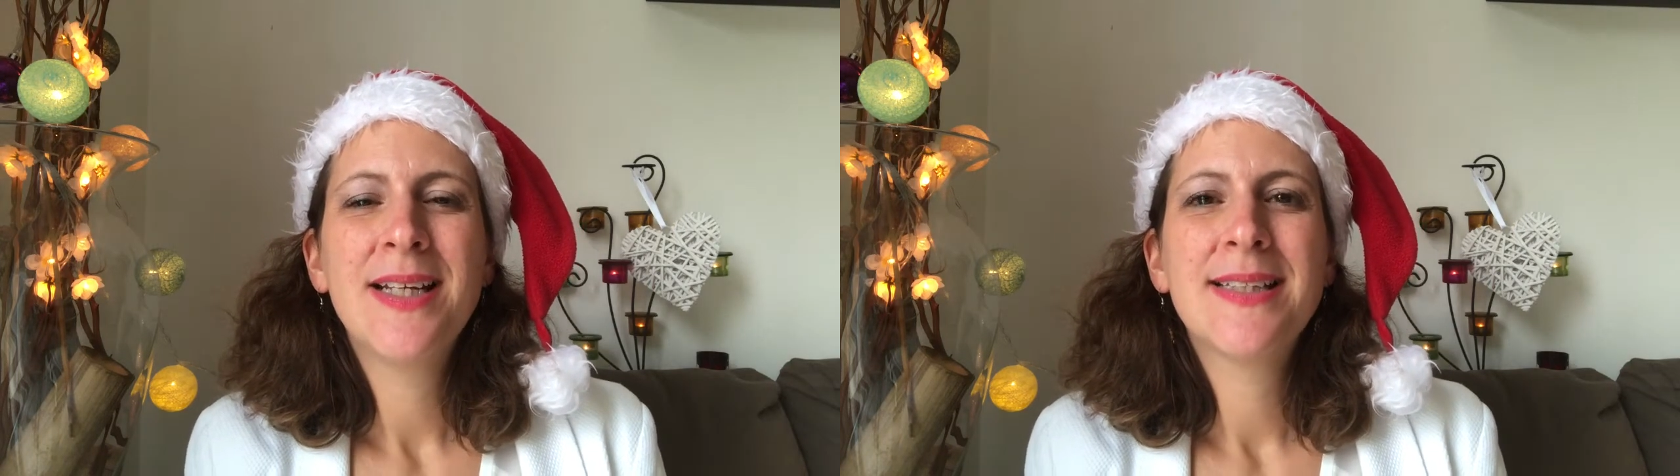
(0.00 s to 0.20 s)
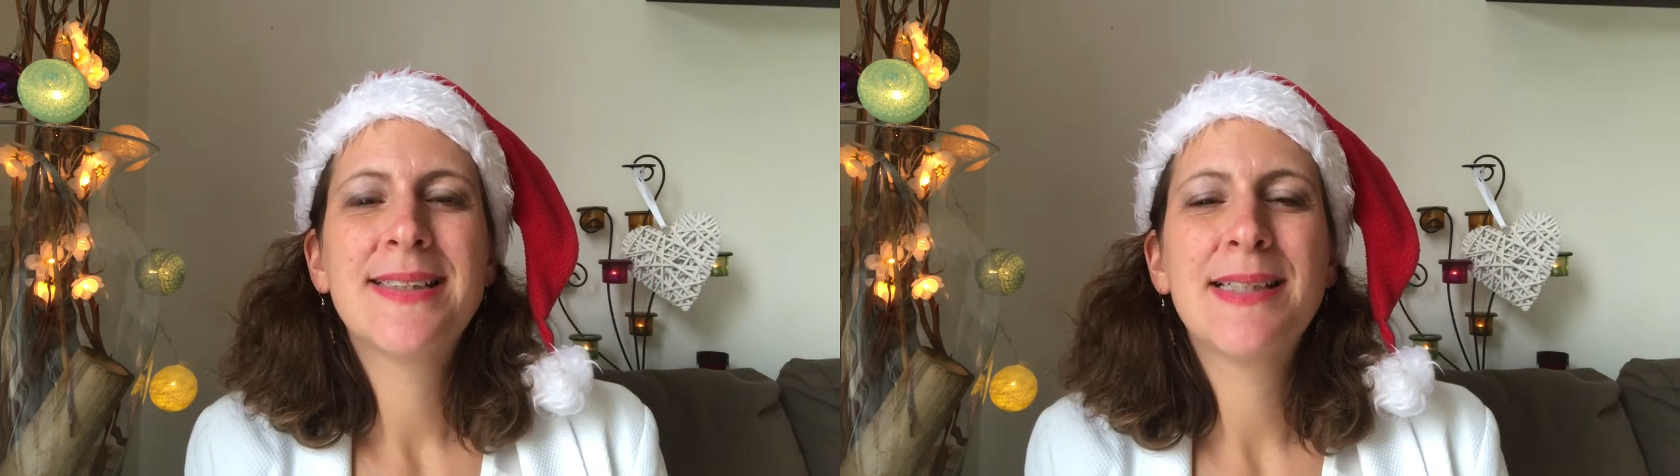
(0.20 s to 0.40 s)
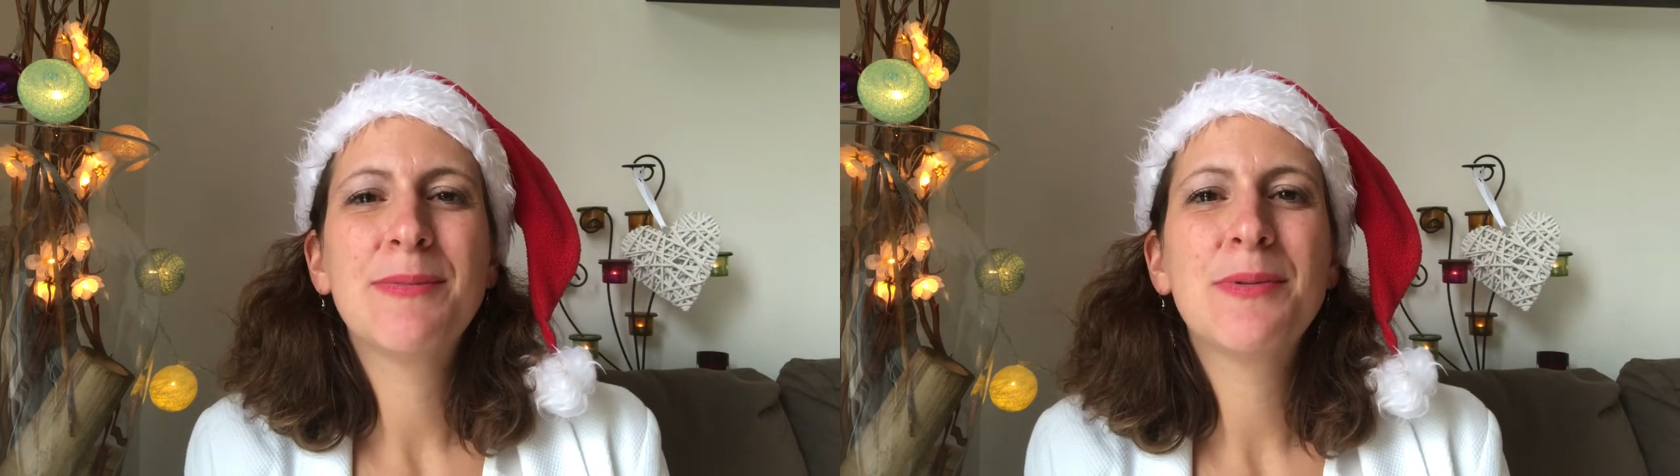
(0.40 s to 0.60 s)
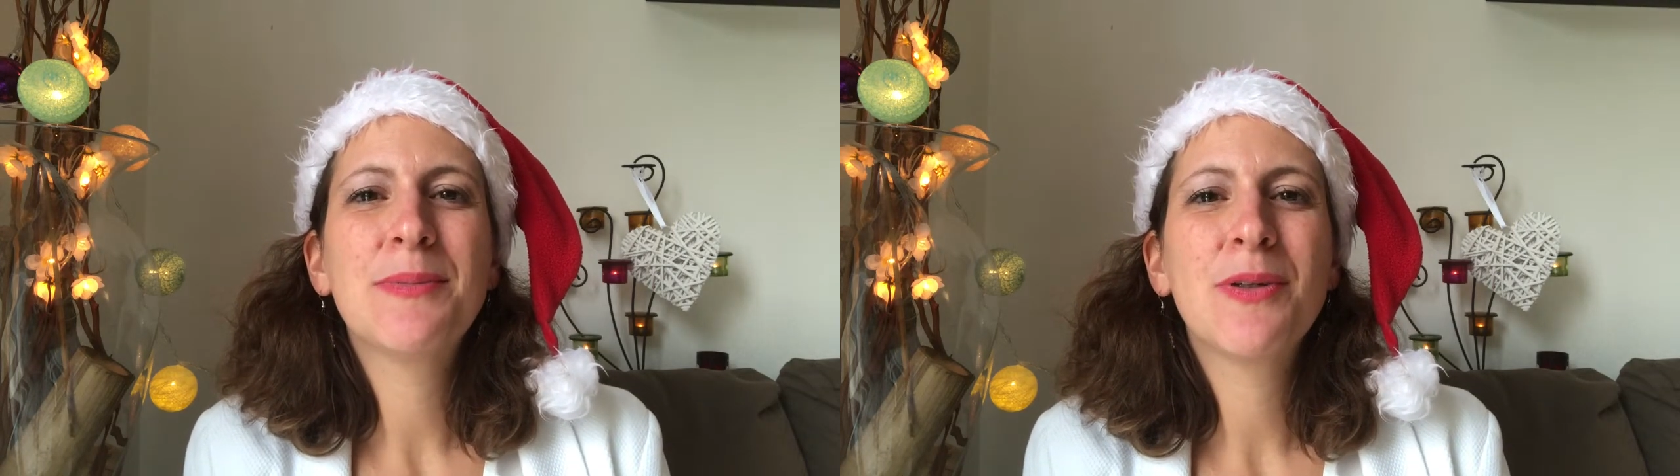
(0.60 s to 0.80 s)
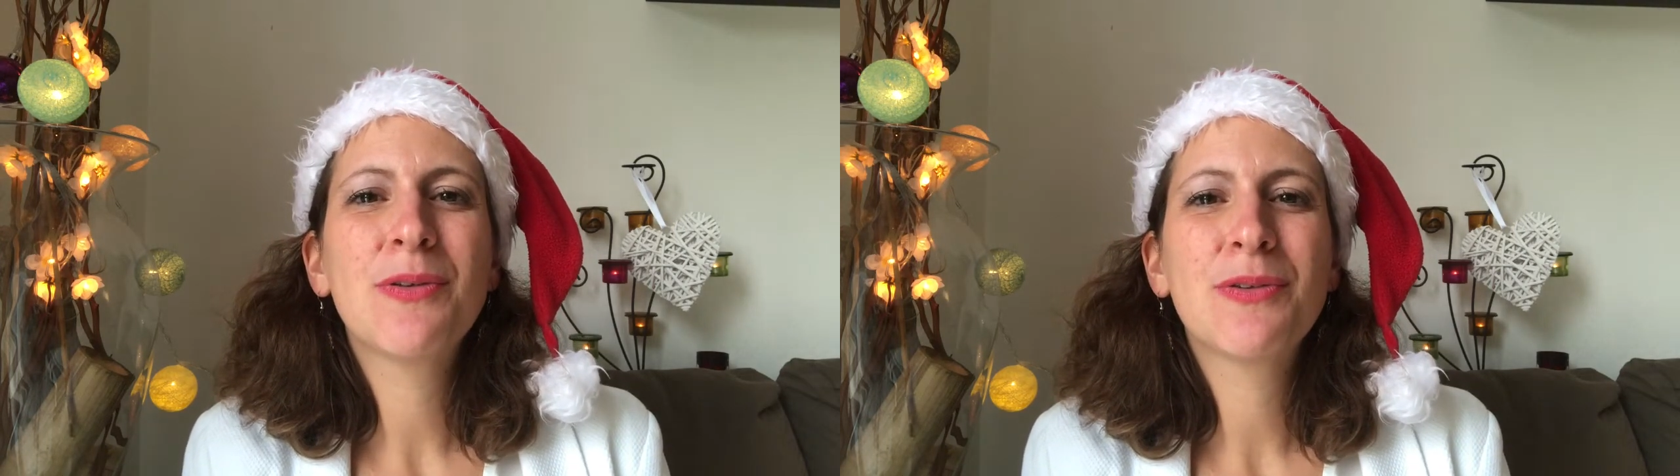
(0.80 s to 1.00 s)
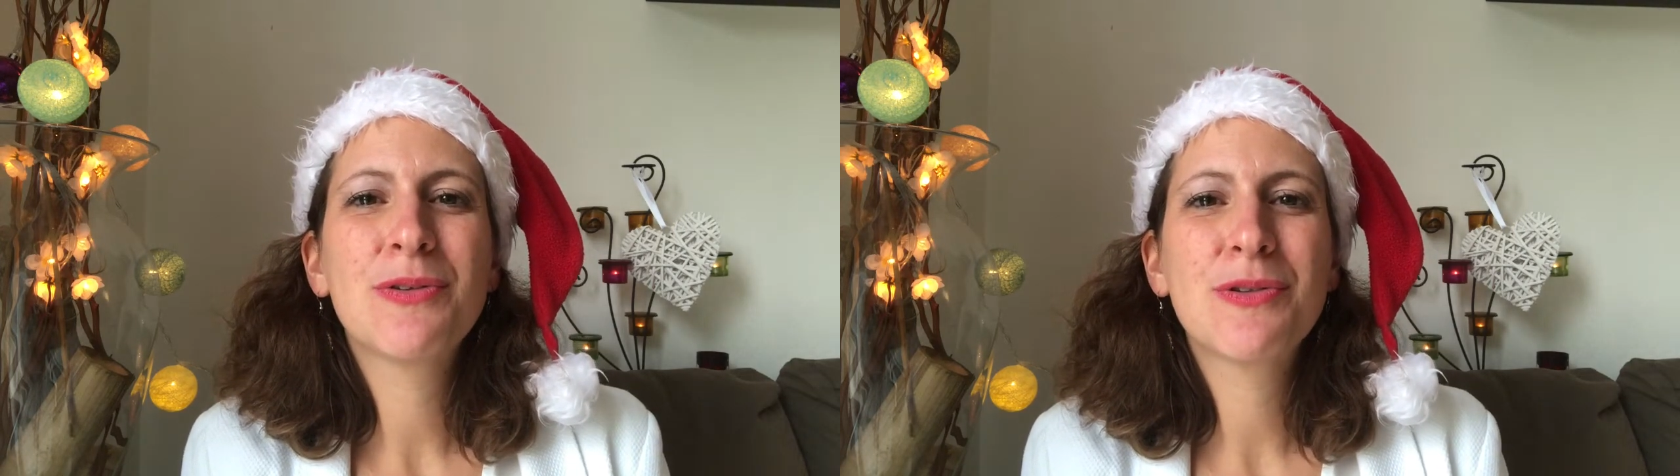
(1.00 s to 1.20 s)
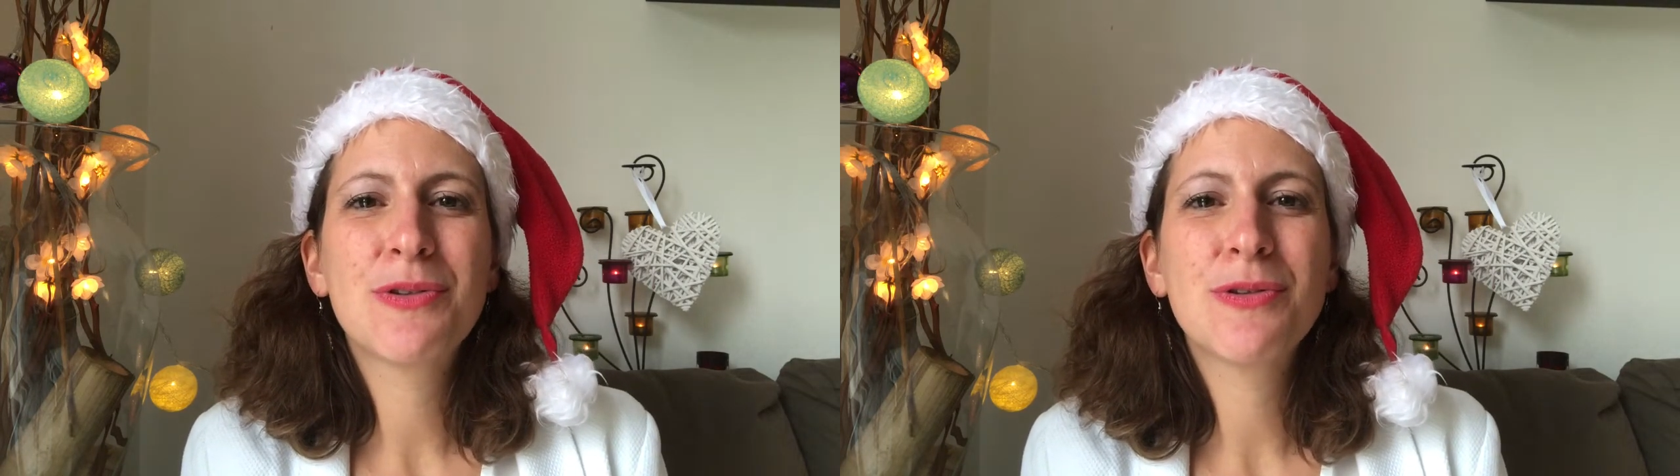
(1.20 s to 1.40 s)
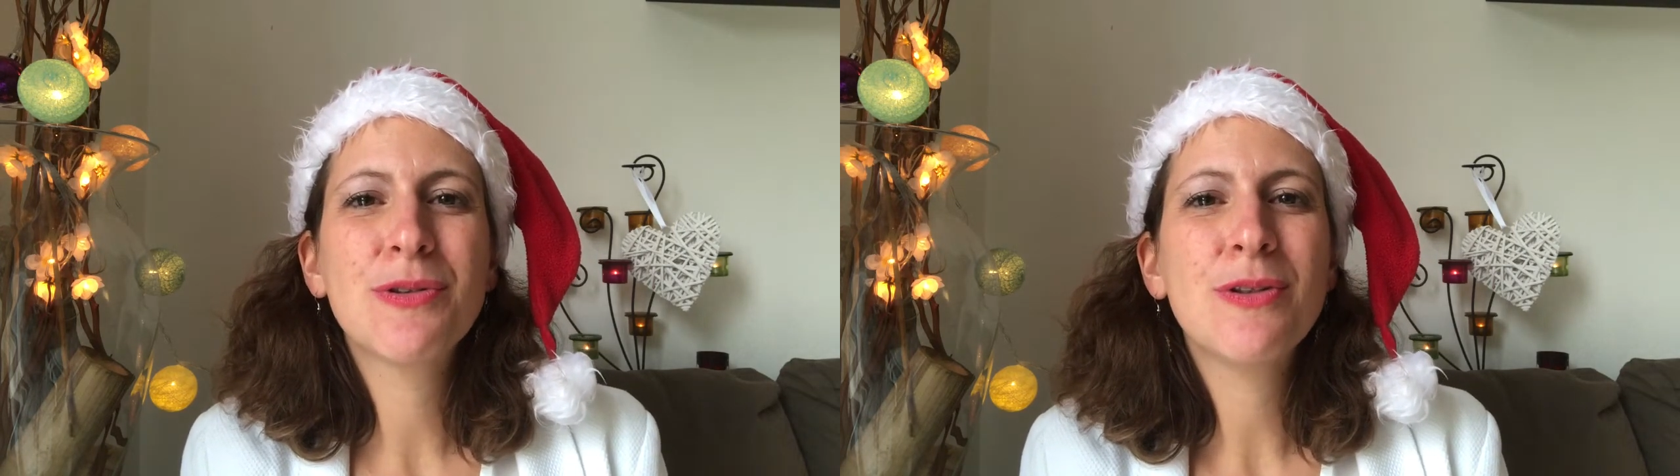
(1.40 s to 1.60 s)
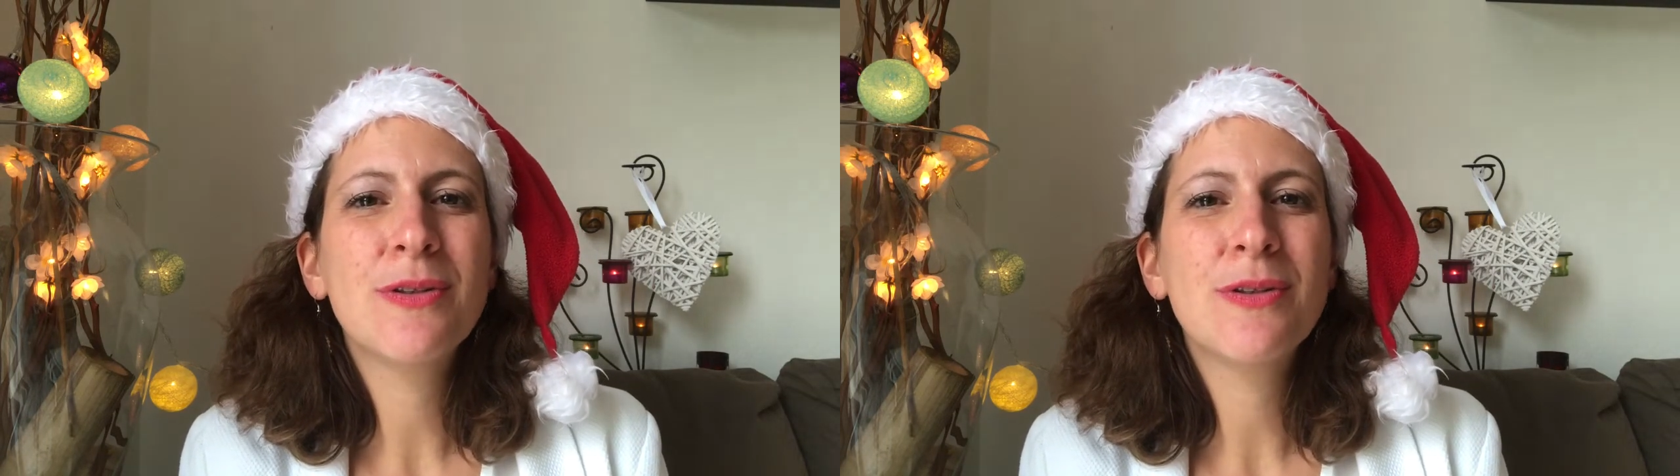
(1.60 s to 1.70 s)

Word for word: ces moments de jeu.